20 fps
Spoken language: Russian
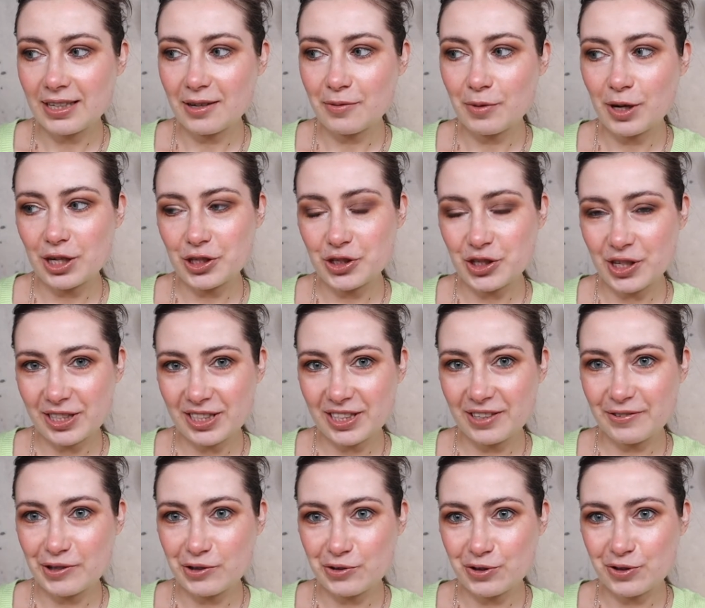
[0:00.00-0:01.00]
Я вам каждый раз
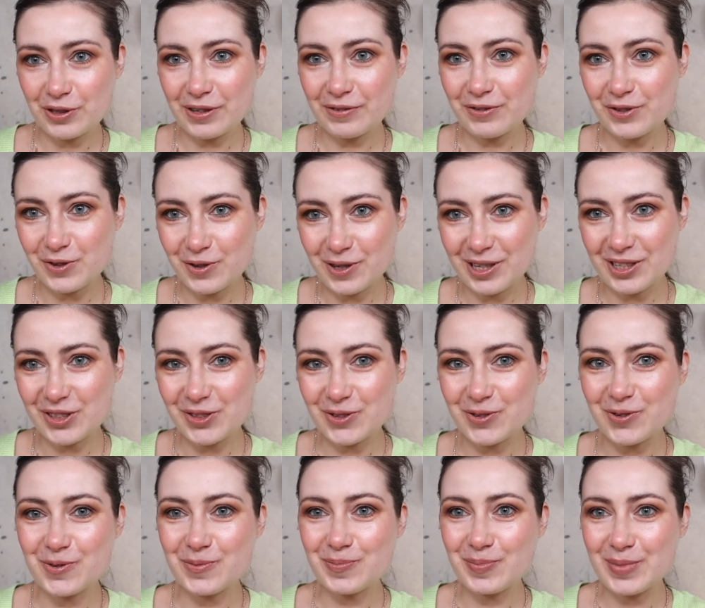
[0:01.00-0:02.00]
говорю, что я все хочу
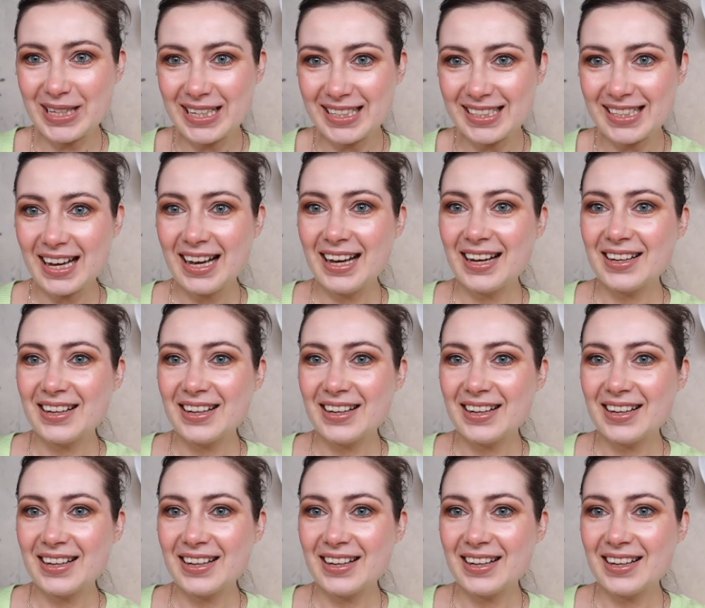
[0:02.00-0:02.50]
купить,